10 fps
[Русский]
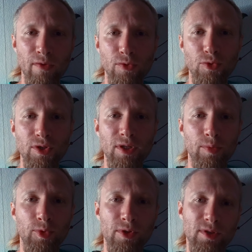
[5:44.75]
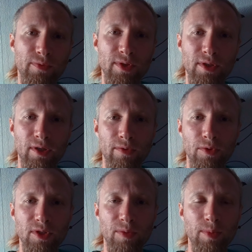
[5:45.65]
Всю жизнь работать за
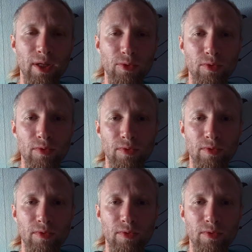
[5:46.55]
фиксированную зарплату